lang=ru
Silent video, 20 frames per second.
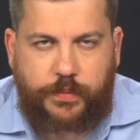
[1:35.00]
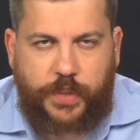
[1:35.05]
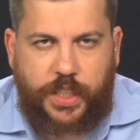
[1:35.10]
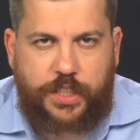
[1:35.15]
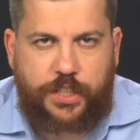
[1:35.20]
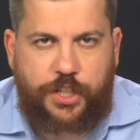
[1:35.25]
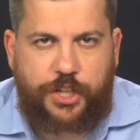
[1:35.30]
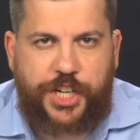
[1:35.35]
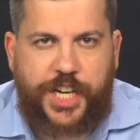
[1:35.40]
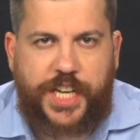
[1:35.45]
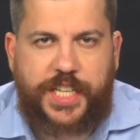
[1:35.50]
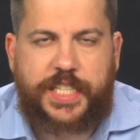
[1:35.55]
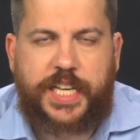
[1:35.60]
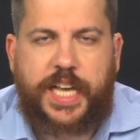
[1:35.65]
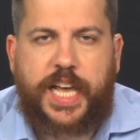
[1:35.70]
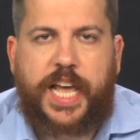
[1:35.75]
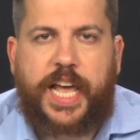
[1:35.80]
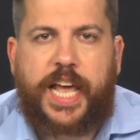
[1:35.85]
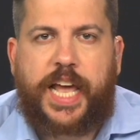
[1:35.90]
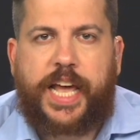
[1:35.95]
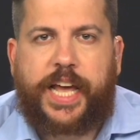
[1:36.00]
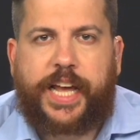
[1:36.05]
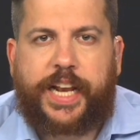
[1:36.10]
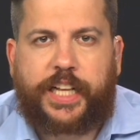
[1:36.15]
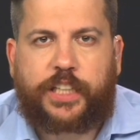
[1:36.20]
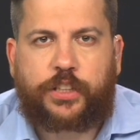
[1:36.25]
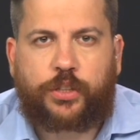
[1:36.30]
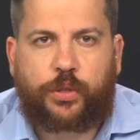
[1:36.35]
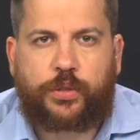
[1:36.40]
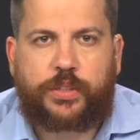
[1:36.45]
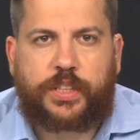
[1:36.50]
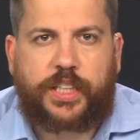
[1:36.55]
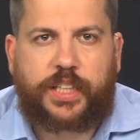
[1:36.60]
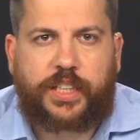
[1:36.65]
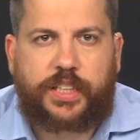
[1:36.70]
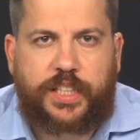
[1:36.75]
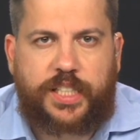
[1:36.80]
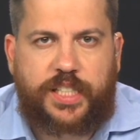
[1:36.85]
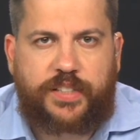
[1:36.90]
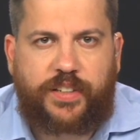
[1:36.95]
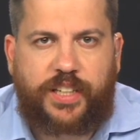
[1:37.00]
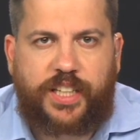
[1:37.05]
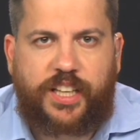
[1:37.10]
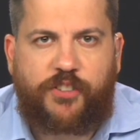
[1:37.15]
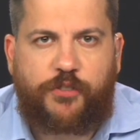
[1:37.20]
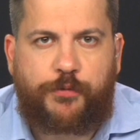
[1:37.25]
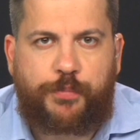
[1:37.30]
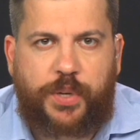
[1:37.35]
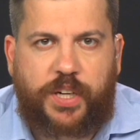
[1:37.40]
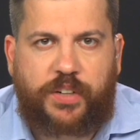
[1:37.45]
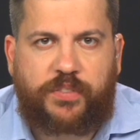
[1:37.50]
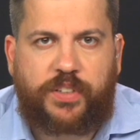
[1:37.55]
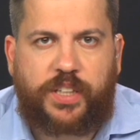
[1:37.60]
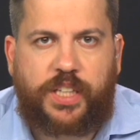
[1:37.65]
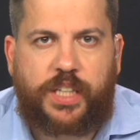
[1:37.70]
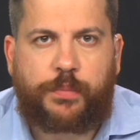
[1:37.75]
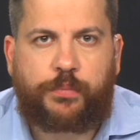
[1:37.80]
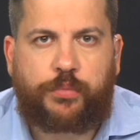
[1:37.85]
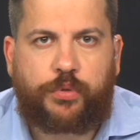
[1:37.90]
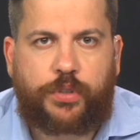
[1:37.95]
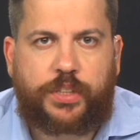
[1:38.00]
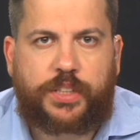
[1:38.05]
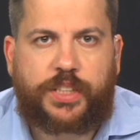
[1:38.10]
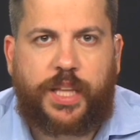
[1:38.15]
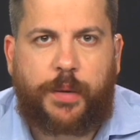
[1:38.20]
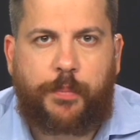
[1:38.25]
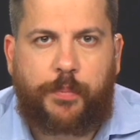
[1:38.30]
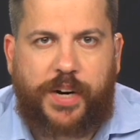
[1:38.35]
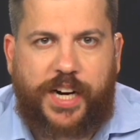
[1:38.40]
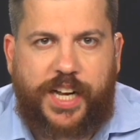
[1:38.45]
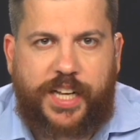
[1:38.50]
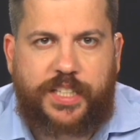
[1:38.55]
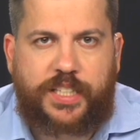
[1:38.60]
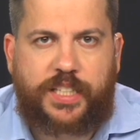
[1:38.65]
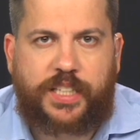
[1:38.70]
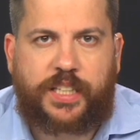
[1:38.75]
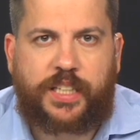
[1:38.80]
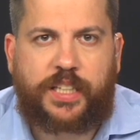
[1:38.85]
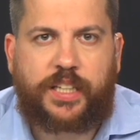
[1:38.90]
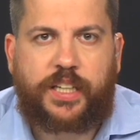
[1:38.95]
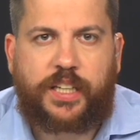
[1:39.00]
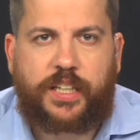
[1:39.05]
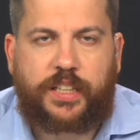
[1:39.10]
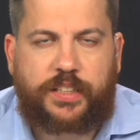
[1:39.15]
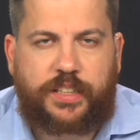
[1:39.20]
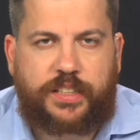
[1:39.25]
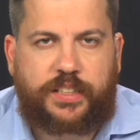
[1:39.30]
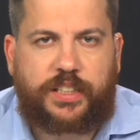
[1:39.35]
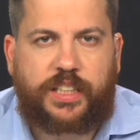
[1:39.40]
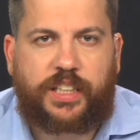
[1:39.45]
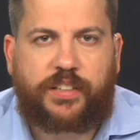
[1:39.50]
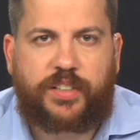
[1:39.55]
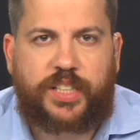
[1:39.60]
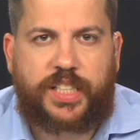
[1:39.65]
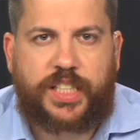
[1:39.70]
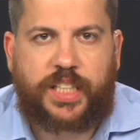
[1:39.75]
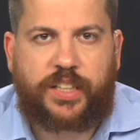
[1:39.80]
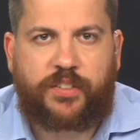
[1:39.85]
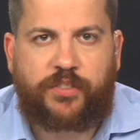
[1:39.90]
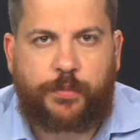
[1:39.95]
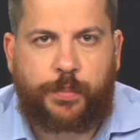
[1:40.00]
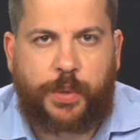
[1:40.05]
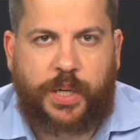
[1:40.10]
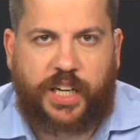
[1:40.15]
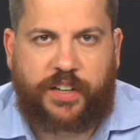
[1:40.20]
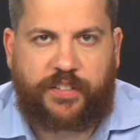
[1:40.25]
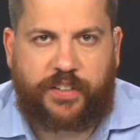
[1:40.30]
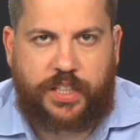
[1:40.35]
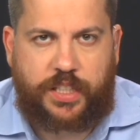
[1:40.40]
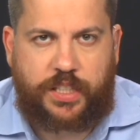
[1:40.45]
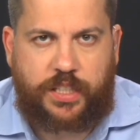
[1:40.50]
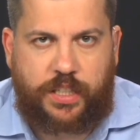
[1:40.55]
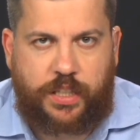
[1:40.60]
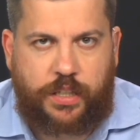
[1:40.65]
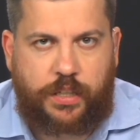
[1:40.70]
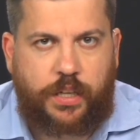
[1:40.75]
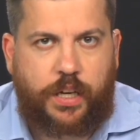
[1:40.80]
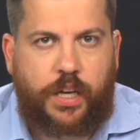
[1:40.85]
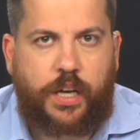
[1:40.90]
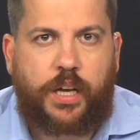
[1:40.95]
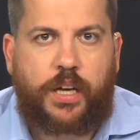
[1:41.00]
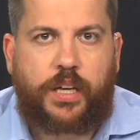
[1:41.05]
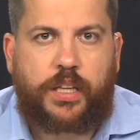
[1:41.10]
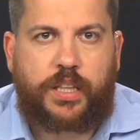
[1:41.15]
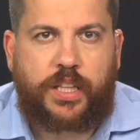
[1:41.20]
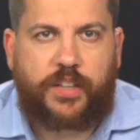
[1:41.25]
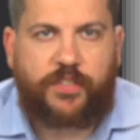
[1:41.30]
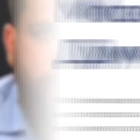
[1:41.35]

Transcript: Сейчас электронное голосование впервые будет на практике тестироваться на выборах в России. На